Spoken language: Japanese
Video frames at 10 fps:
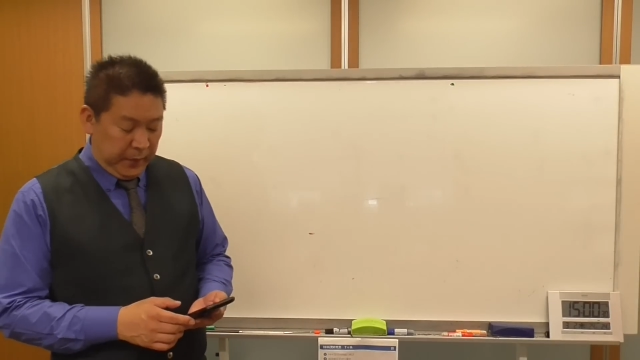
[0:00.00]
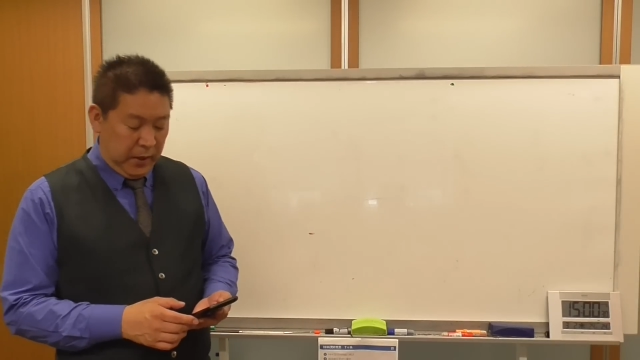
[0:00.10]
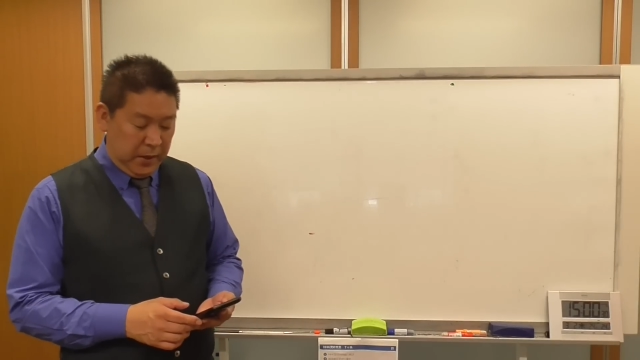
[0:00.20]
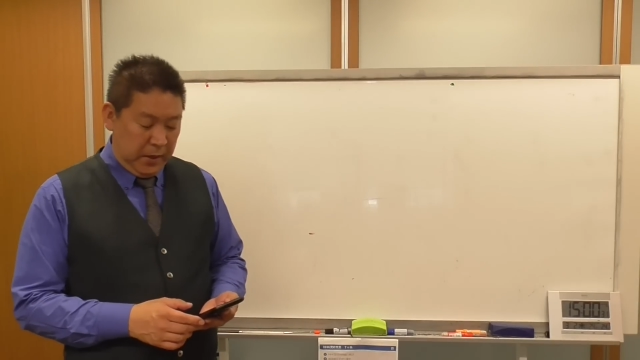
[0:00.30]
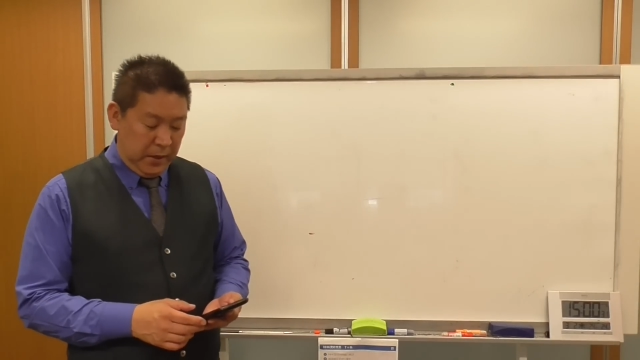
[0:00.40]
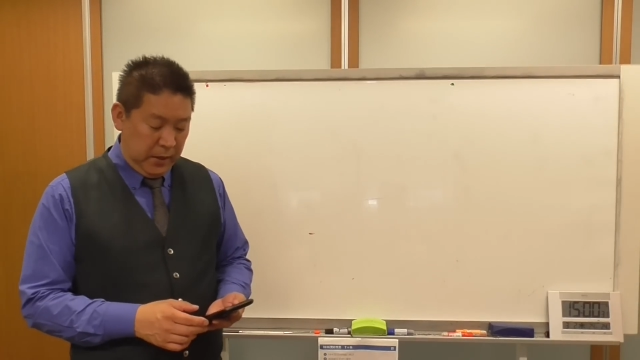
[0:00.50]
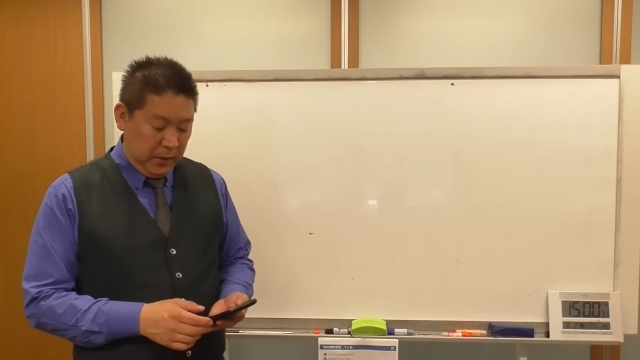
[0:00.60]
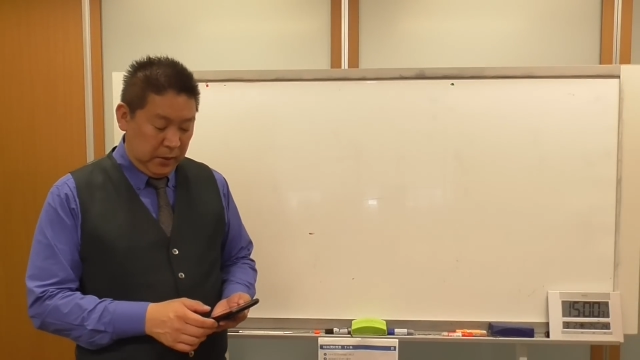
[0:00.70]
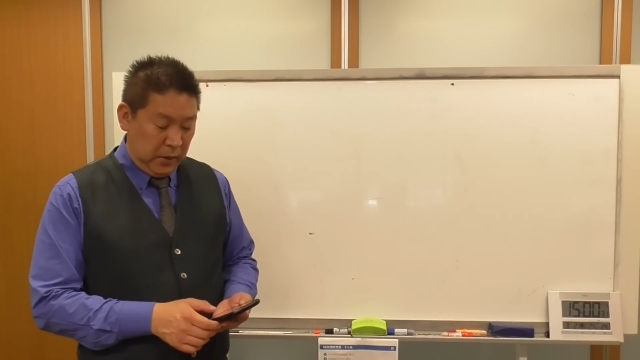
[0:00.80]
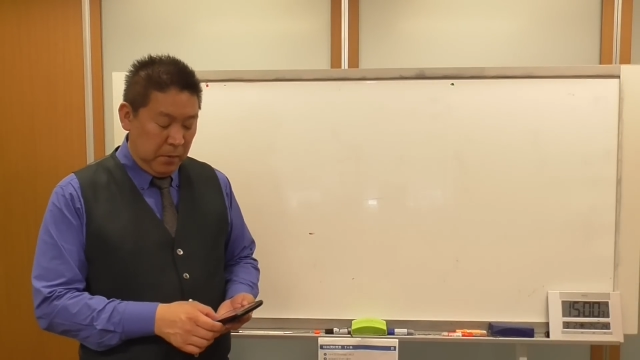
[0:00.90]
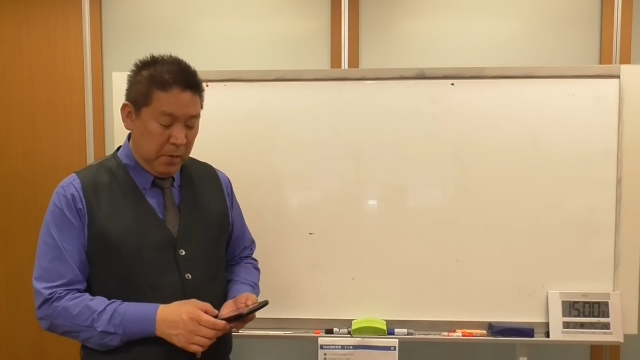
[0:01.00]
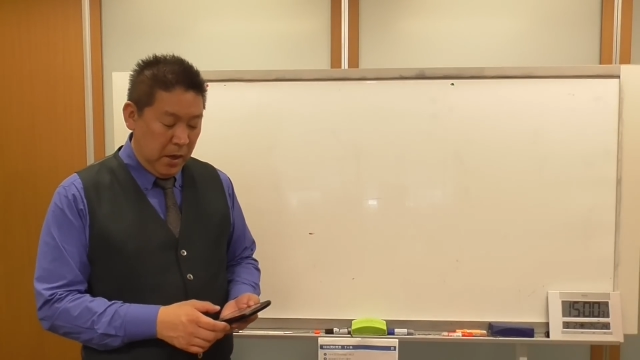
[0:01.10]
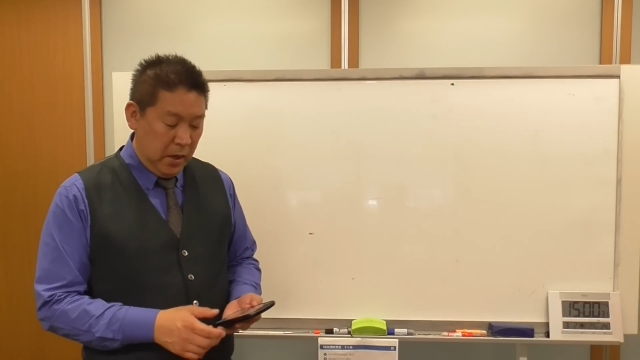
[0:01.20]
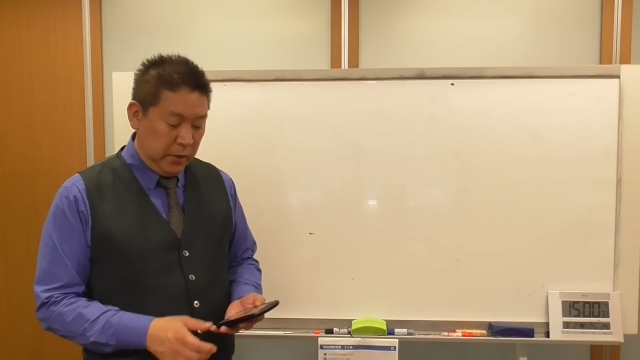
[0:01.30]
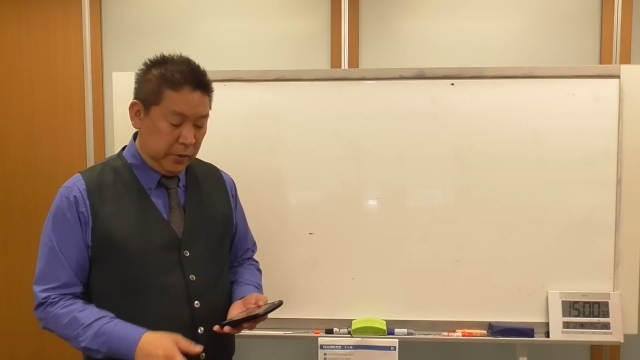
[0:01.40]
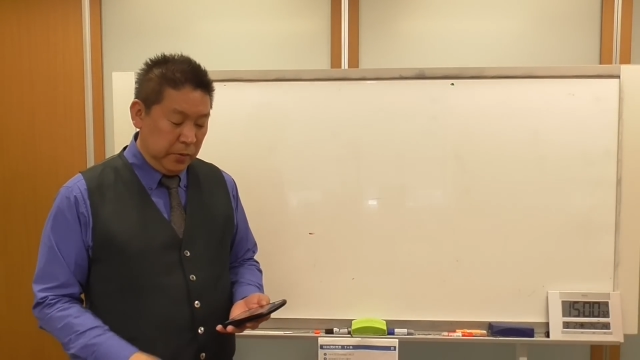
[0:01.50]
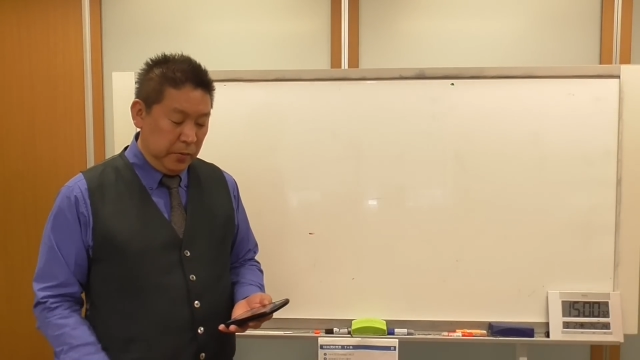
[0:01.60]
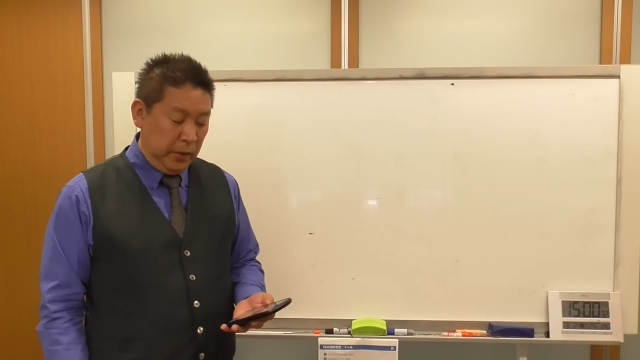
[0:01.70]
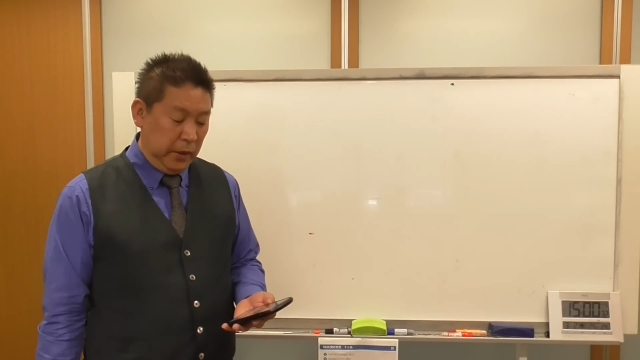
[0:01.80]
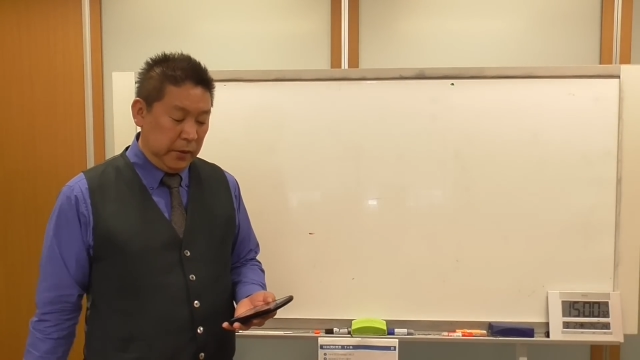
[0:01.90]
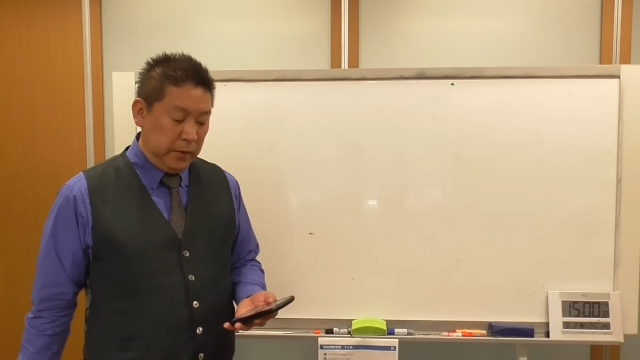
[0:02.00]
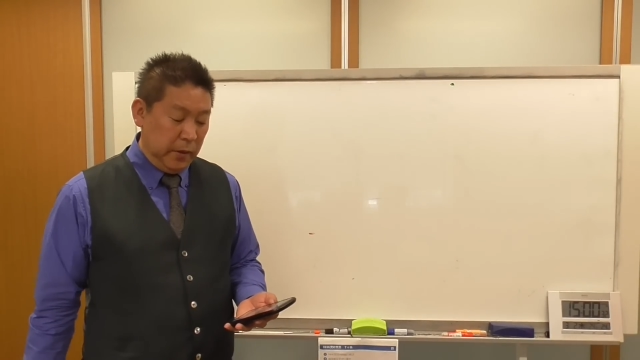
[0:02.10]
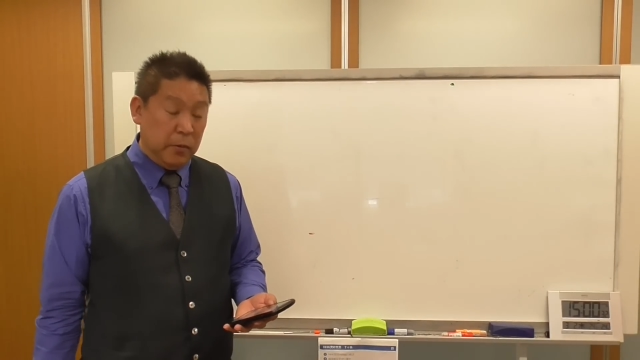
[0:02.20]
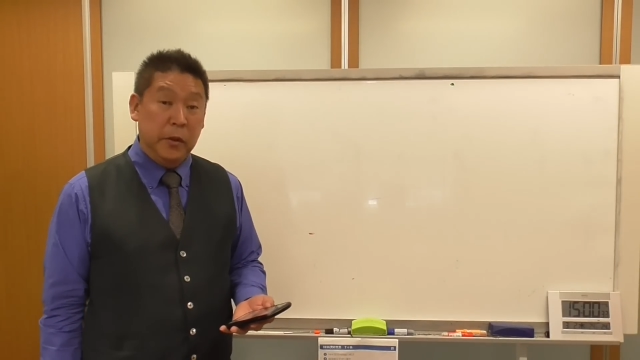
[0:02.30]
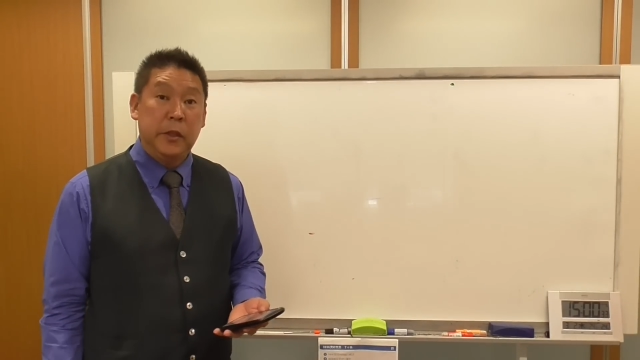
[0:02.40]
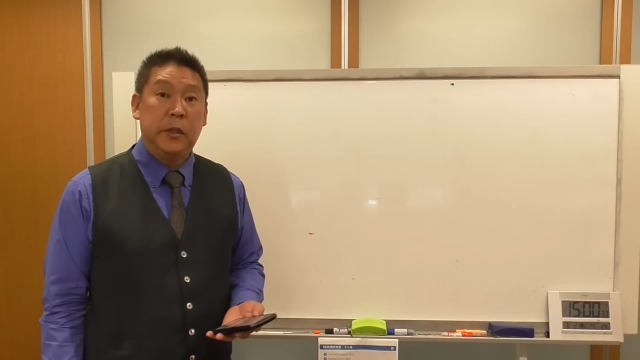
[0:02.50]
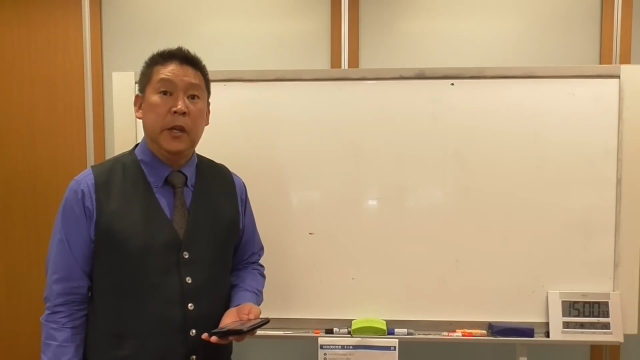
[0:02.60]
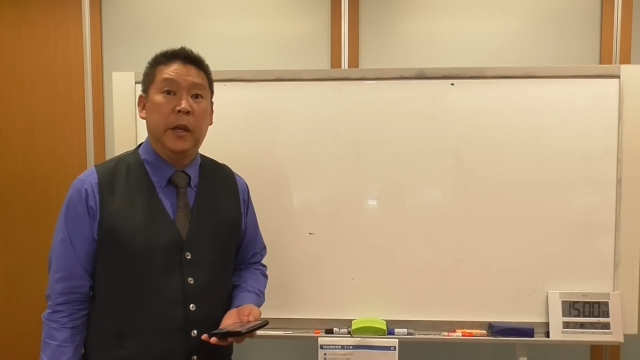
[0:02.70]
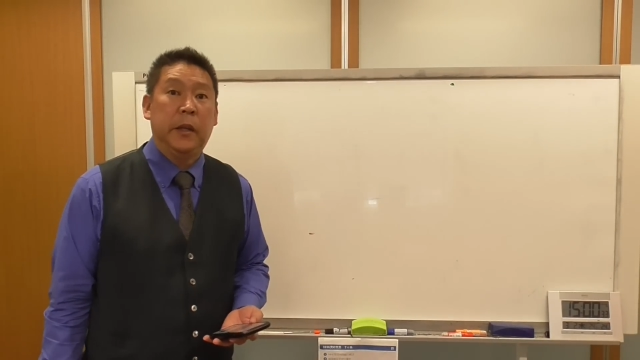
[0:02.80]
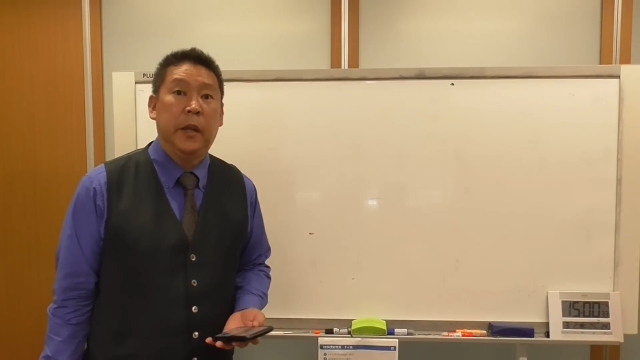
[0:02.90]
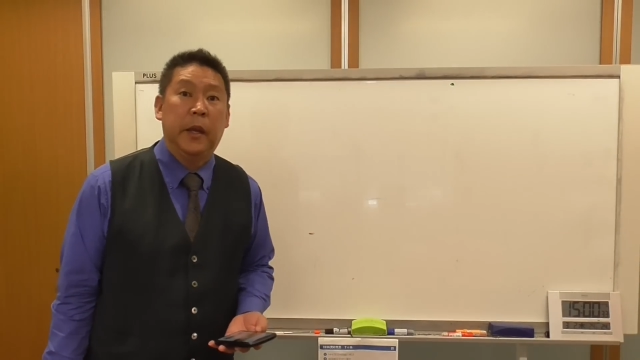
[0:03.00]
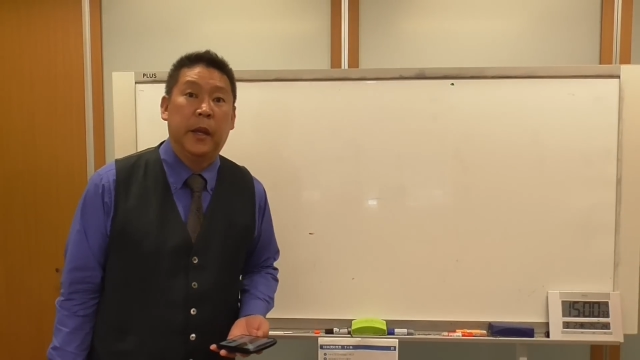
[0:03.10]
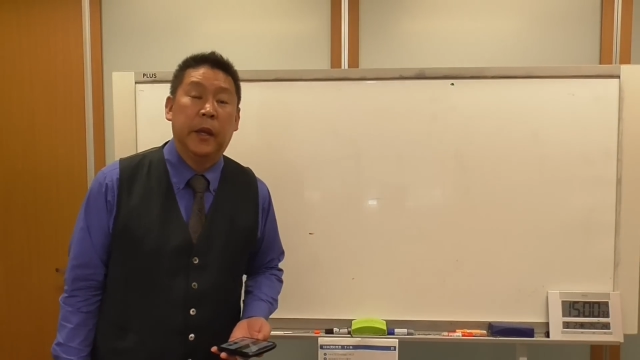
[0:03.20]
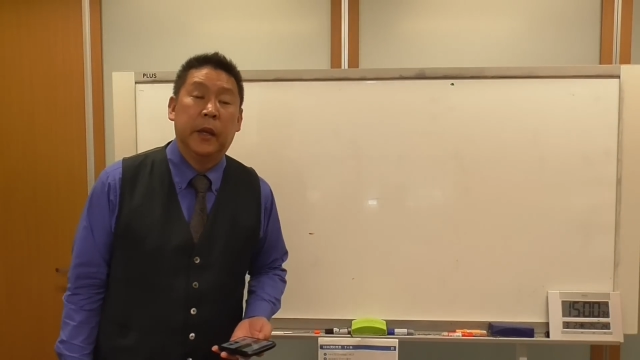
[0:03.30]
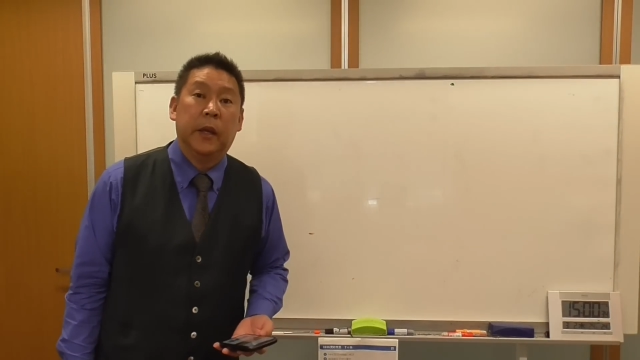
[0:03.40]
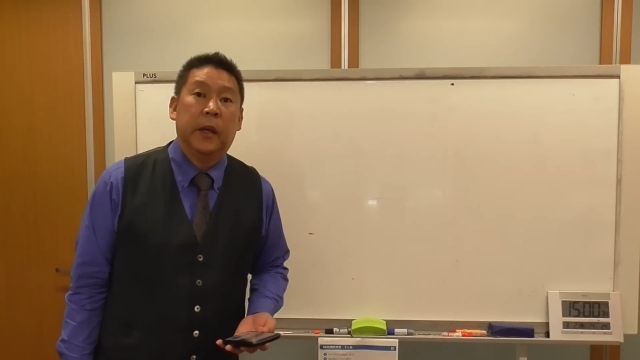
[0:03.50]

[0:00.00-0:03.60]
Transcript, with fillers: えー、ただまあ非常にですねこの一代で、